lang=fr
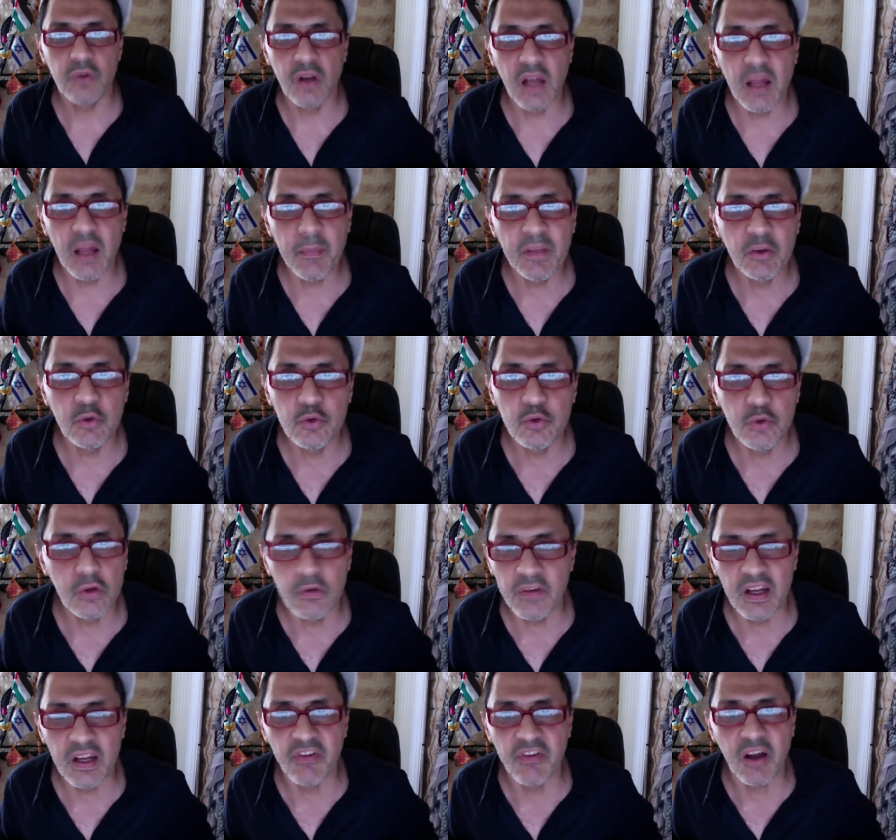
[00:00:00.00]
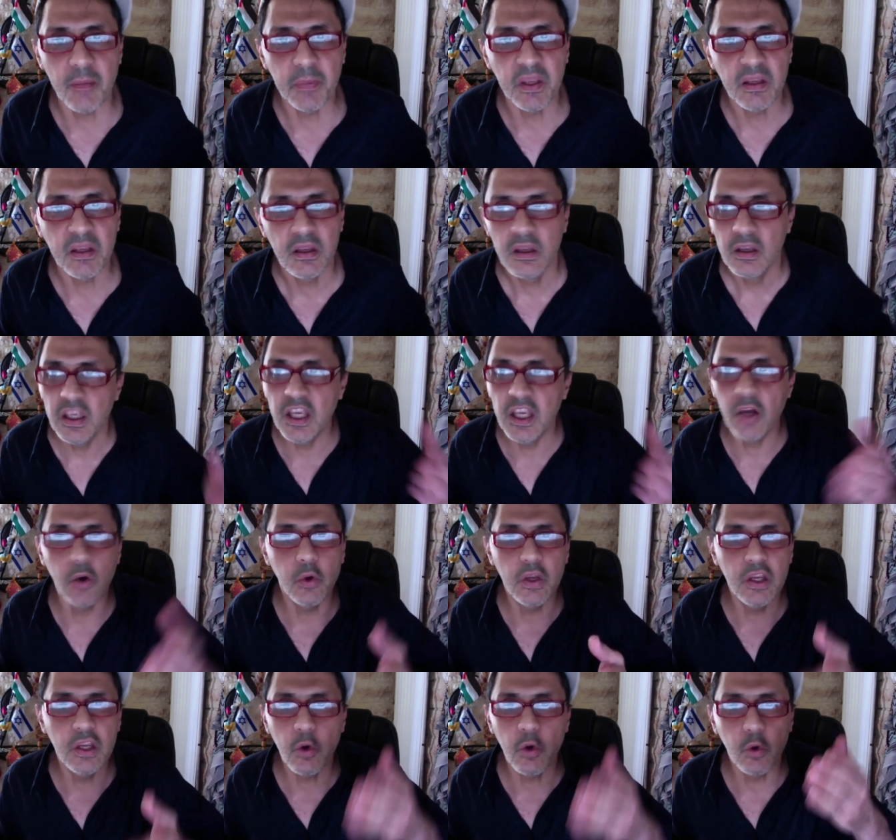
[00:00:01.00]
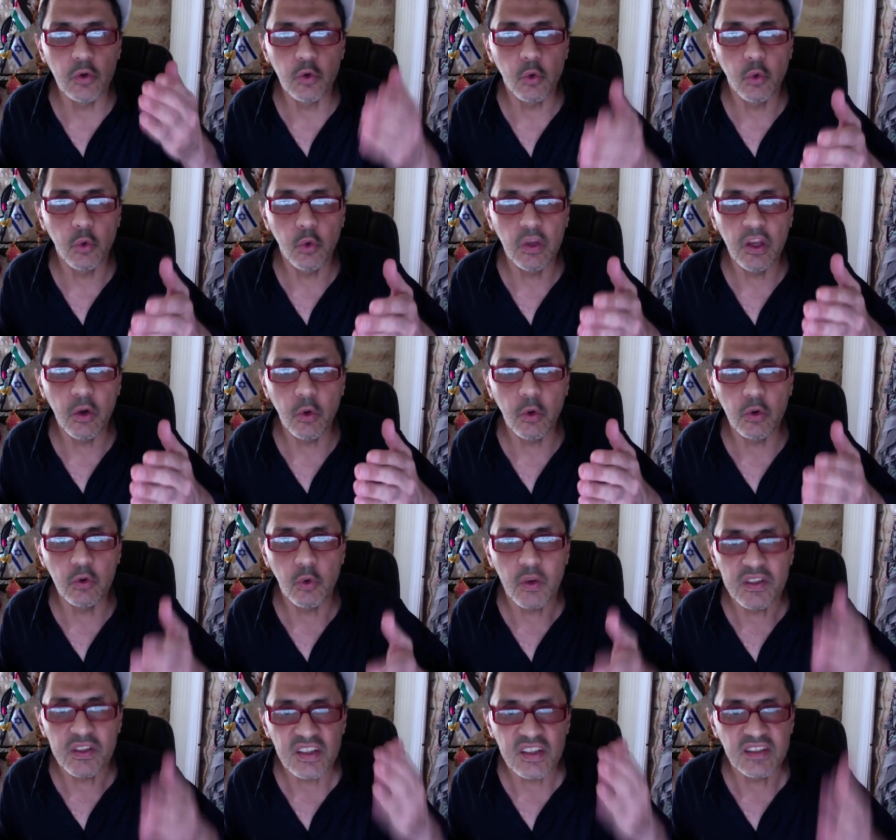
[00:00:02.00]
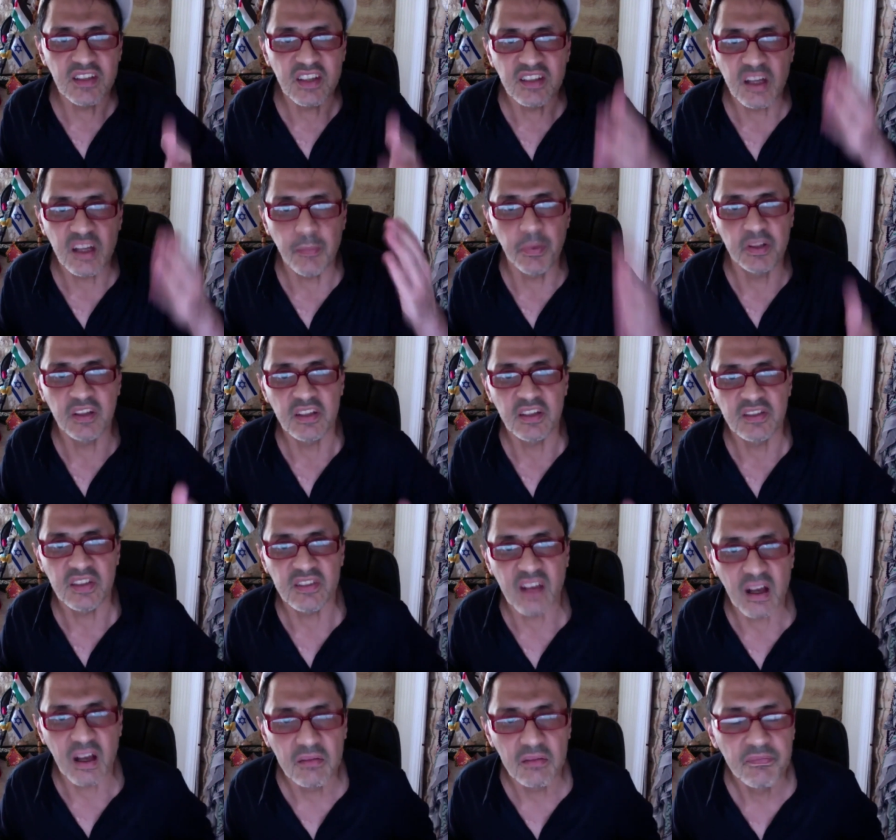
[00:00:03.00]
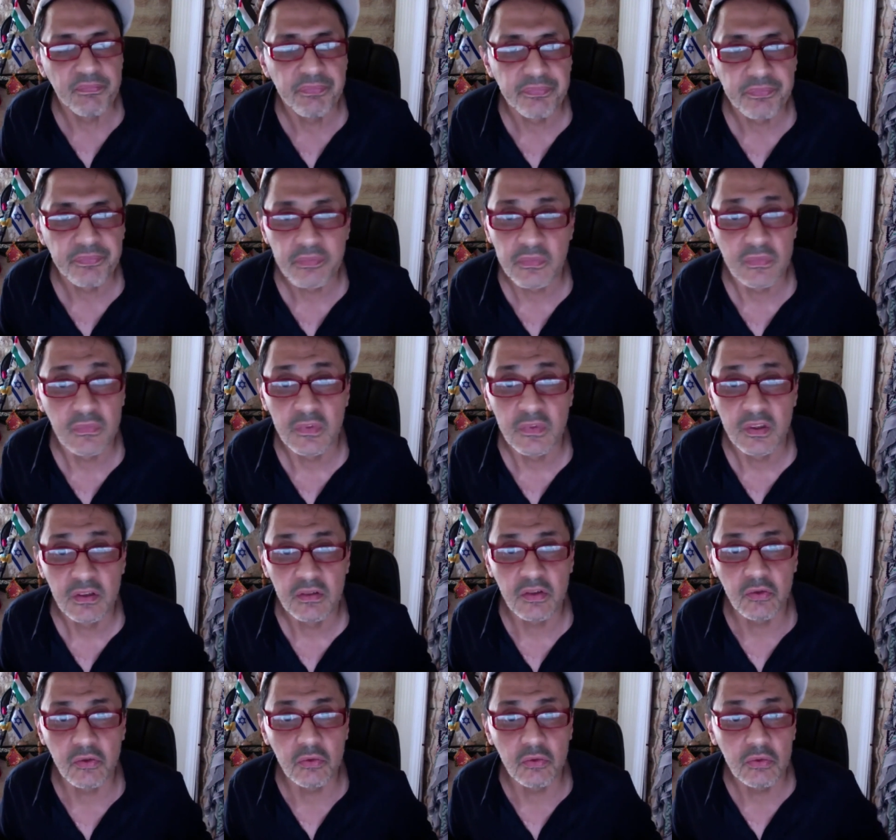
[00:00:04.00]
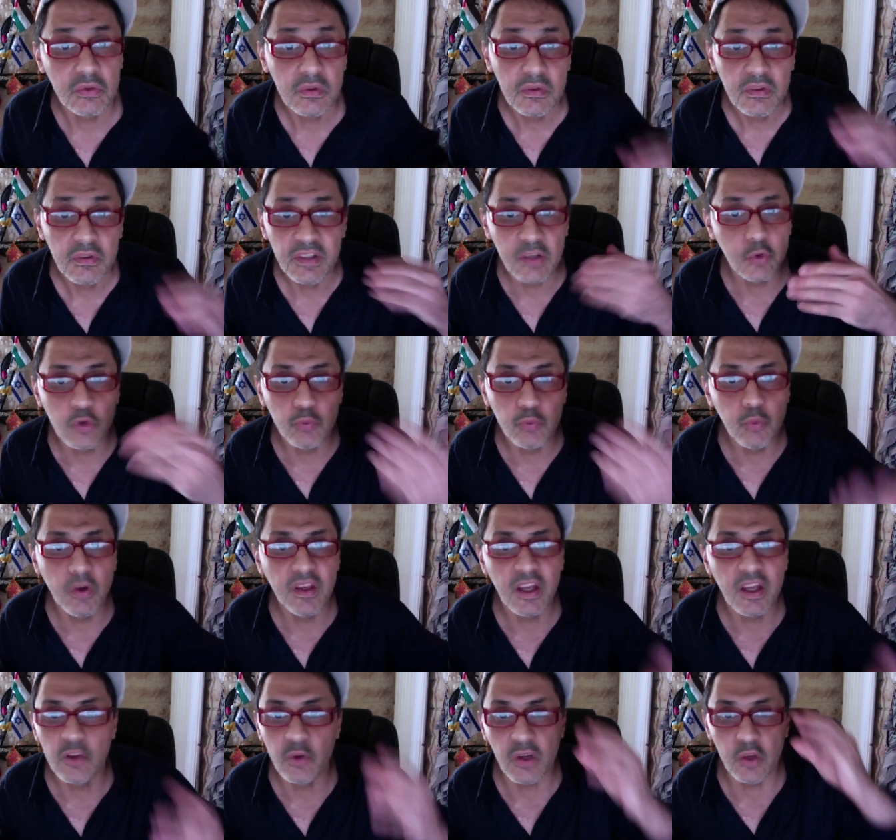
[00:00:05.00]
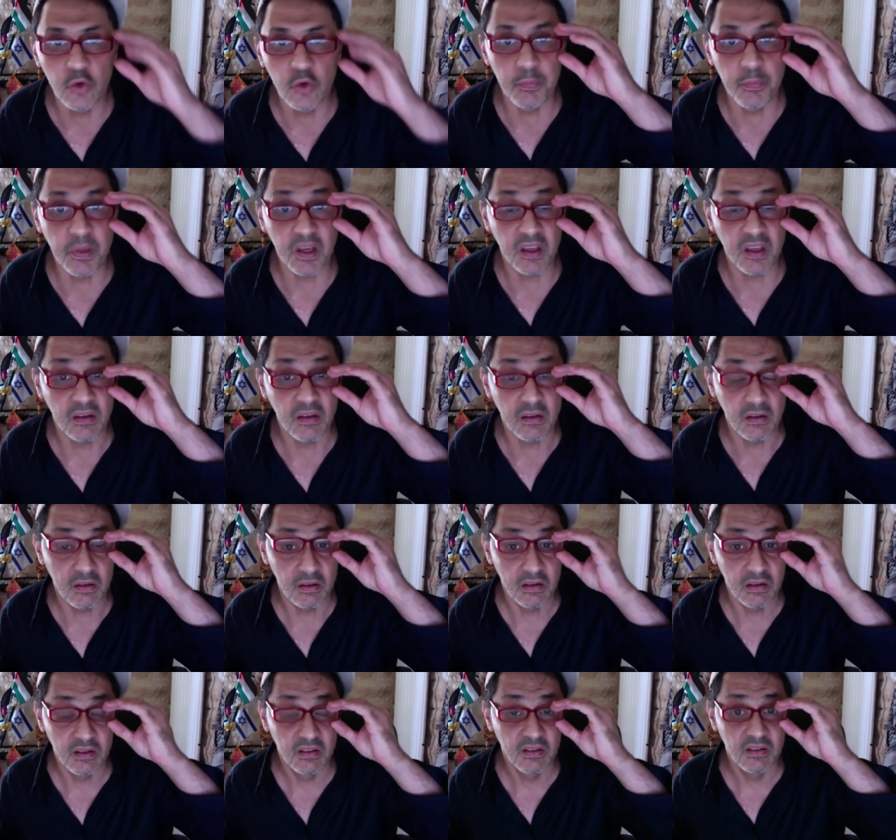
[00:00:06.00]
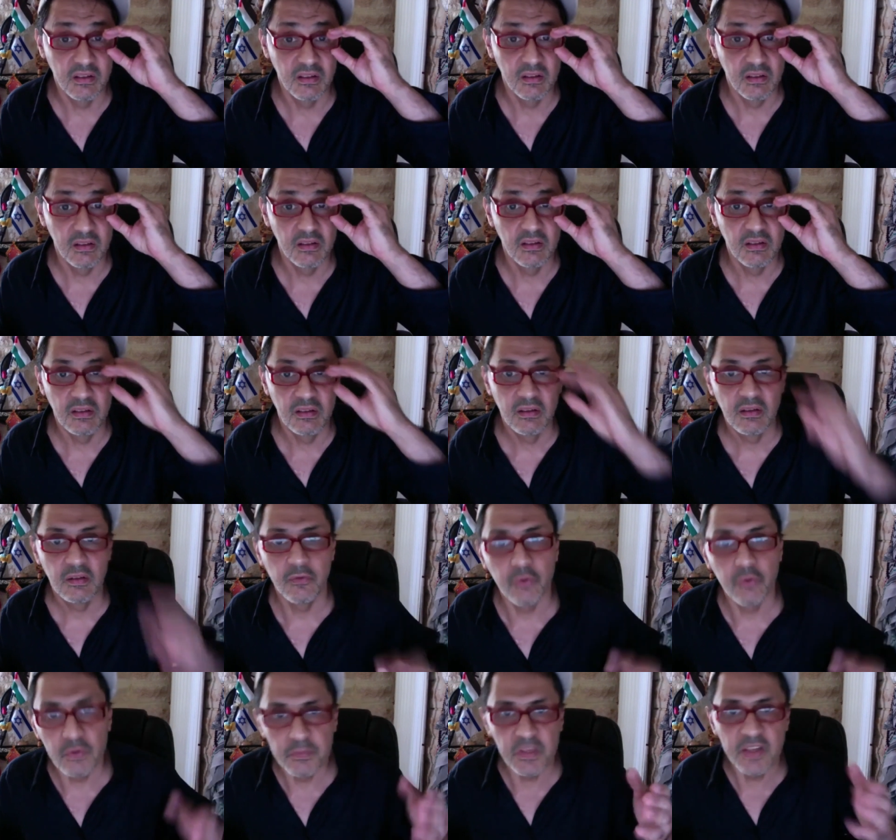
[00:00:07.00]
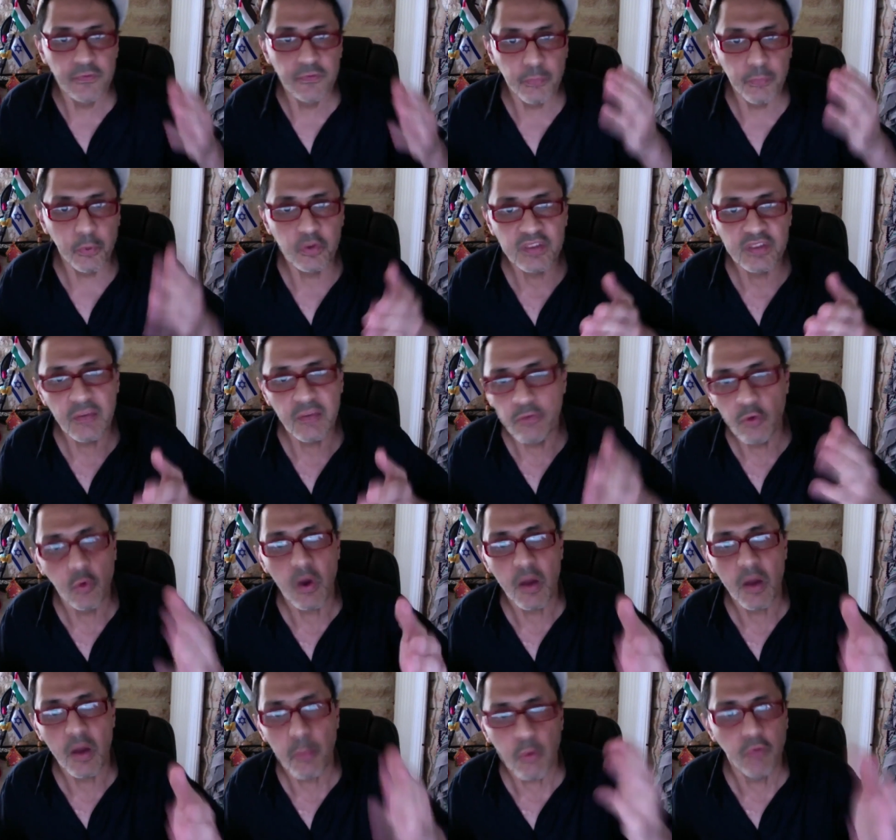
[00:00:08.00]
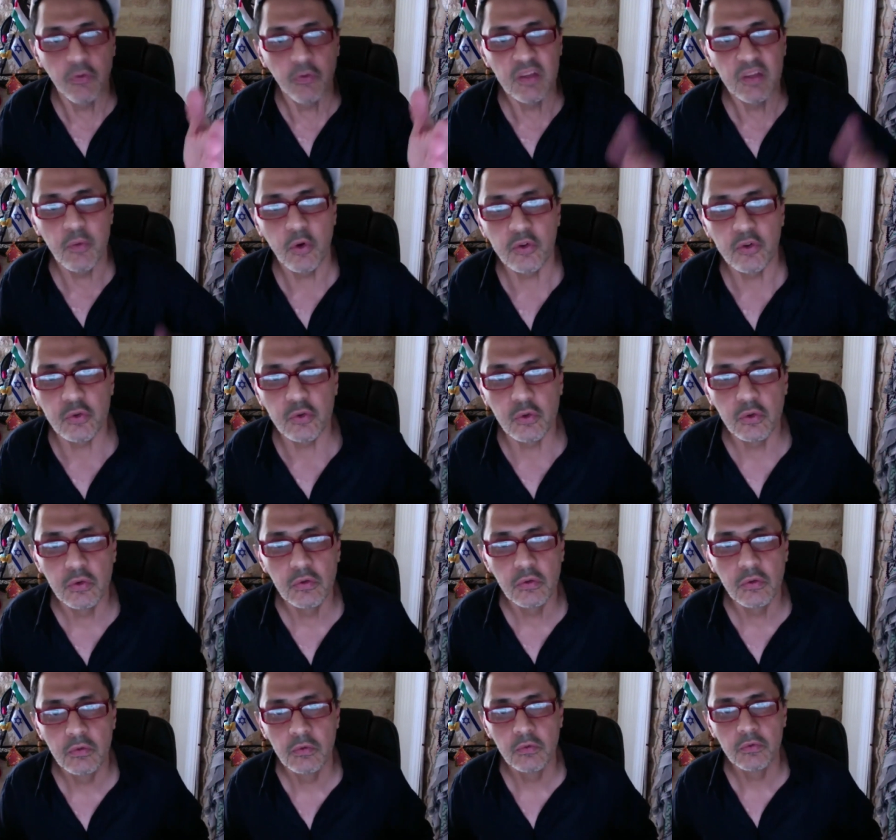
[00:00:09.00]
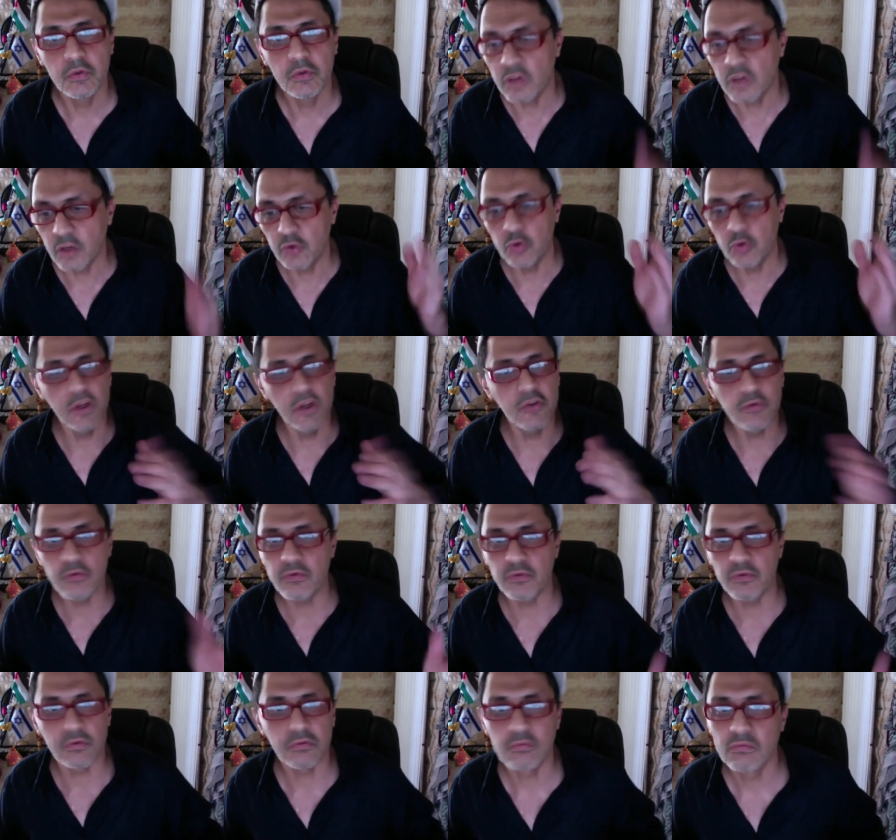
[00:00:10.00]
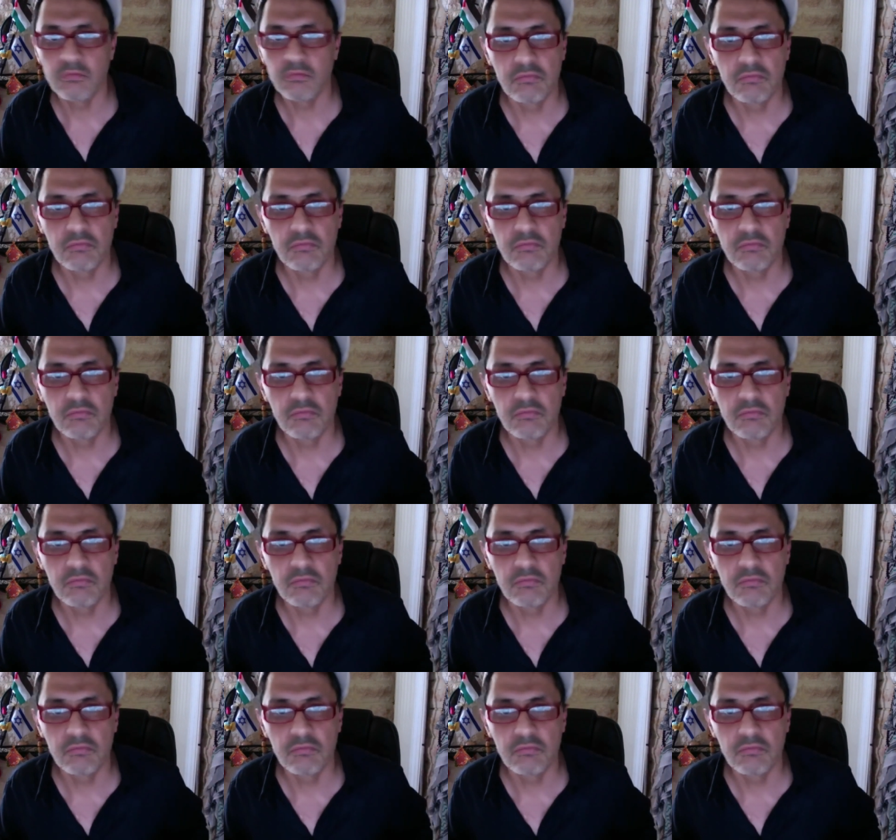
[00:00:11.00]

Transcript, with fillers: la main de Dieu va les frapper. Ils, ils, rendront, à César ce qu'appartient à César. C'est tout. Il y a d'autres moyens de récupérer. Euh, mais pour ça, il faut croire profondément en Dieu. dire Dieu, il est juste.